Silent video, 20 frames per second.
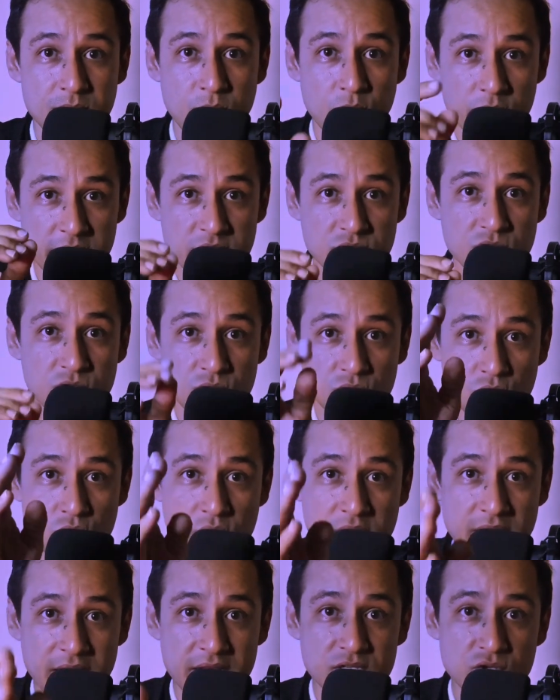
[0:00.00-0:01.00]
Por eso
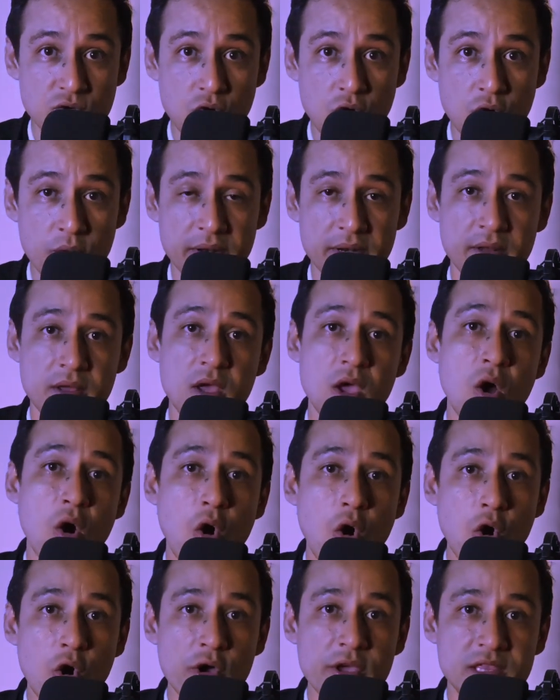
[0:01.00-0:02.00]
tú que eres joven,
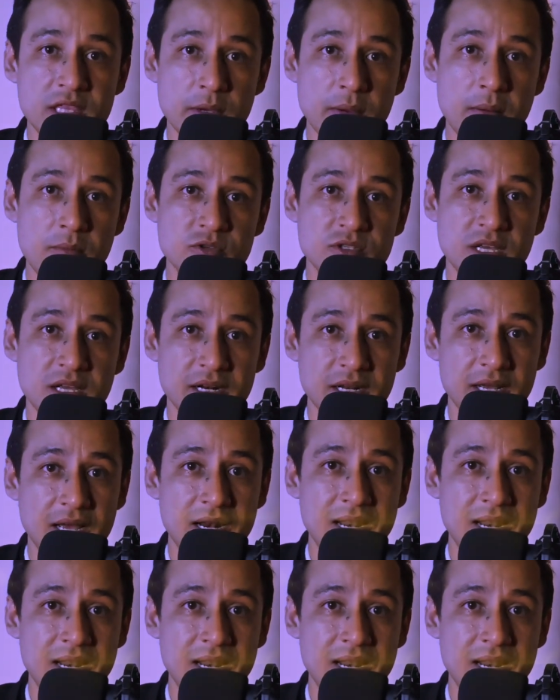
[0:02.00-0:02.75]
hoy te vamos a